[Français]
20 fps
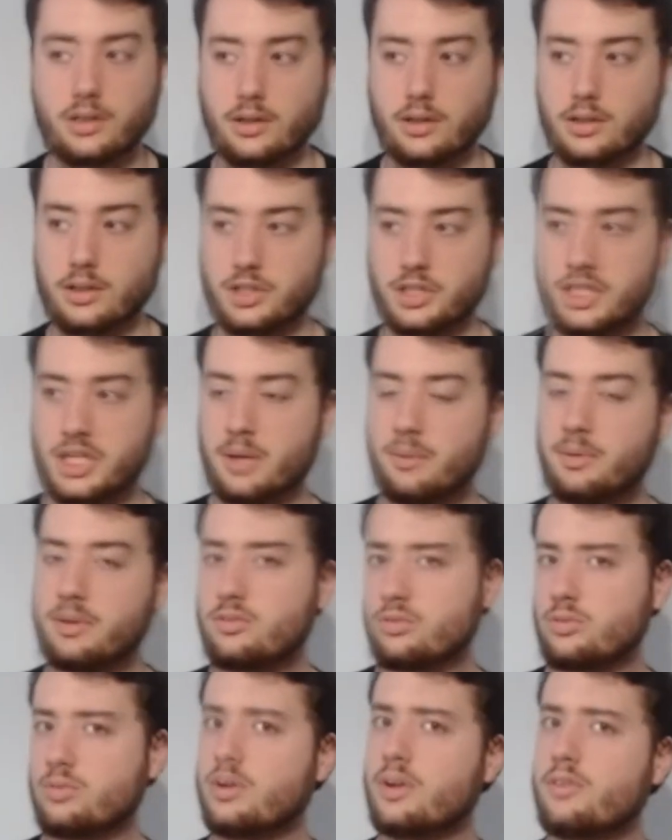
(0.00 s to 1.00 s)
J'ai l'impression qu'on
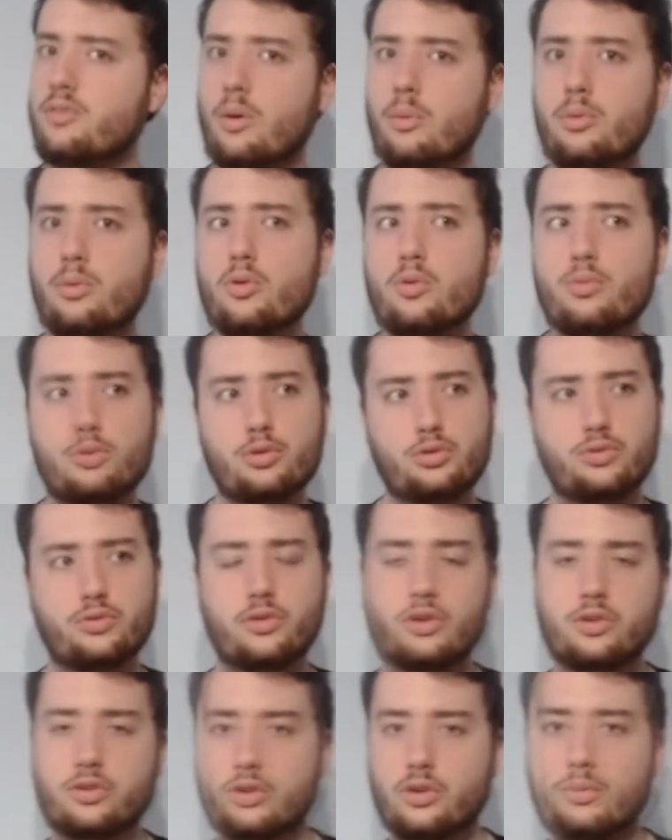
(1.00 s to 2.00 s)
les voit beaucoup plus souvent que
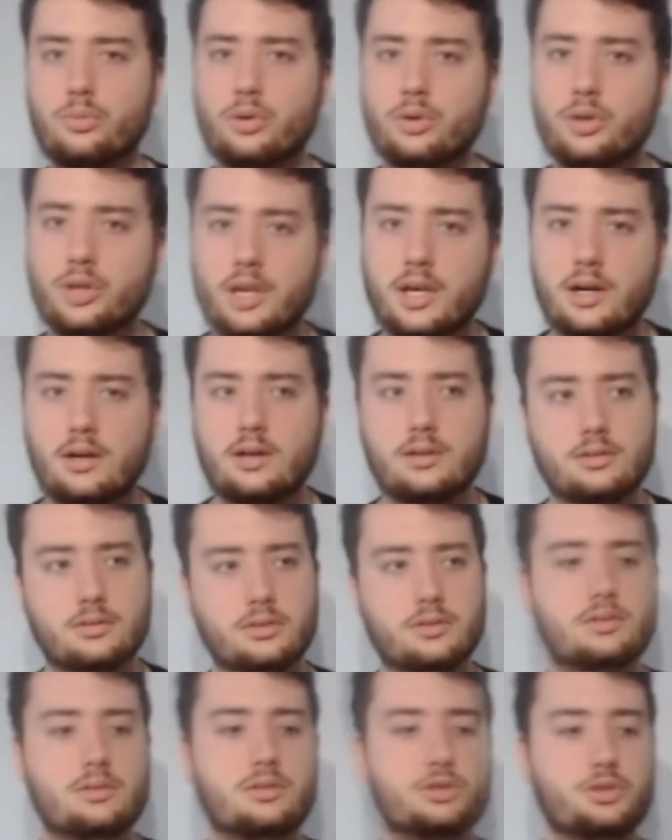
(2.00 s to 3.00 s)
dans le manga,
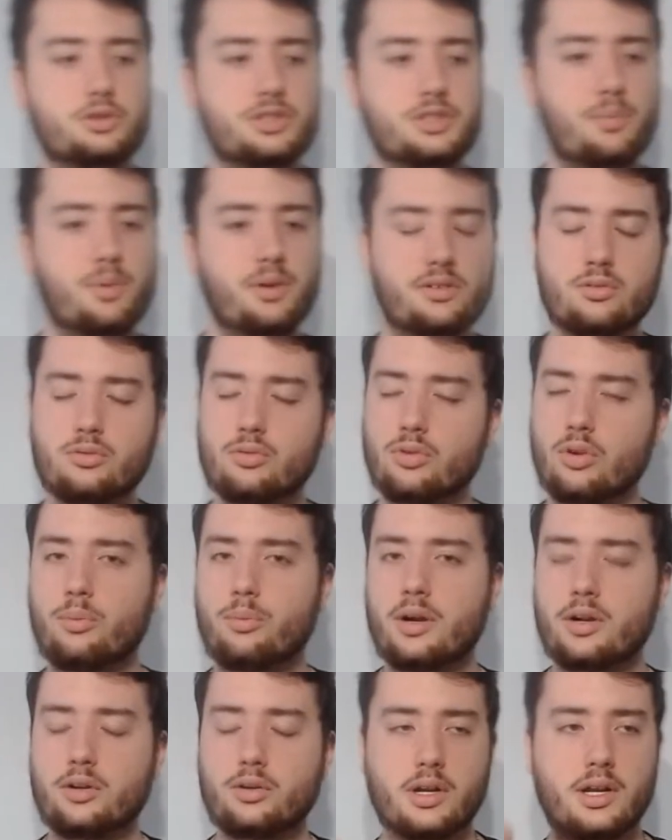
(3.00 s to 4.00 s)
euh, je sais pas si on en parle
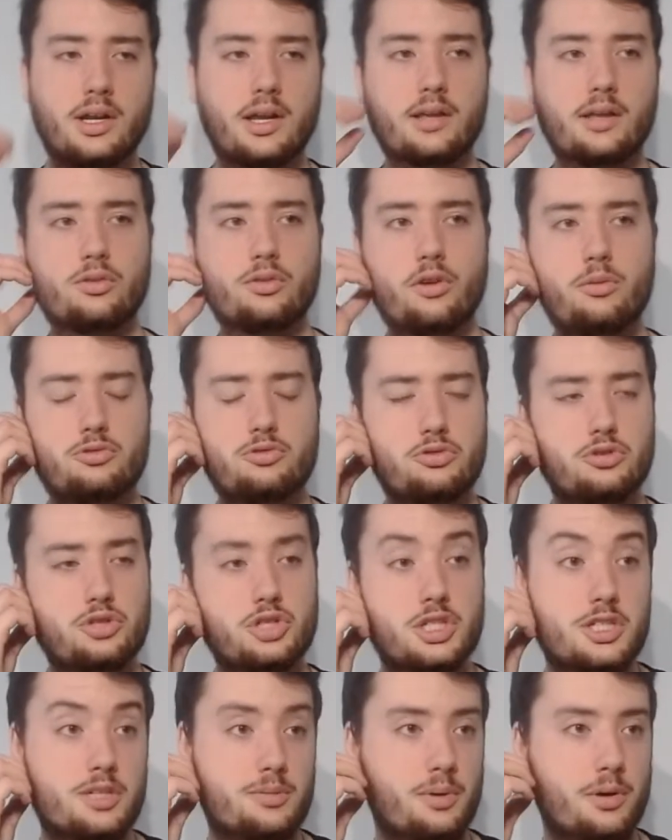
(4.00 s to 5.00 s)
dans les light novels, puisque je les ai
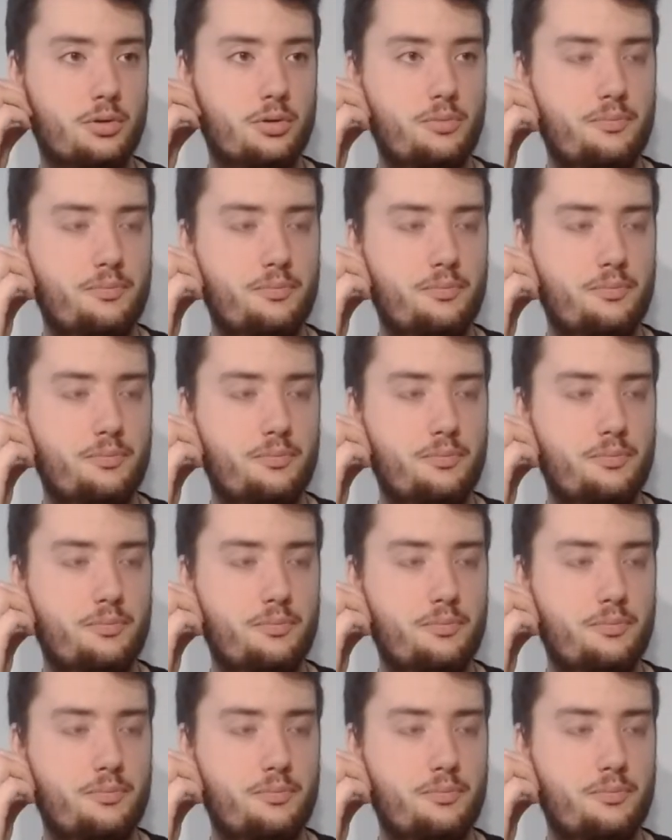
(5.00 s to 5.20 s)
pas lus.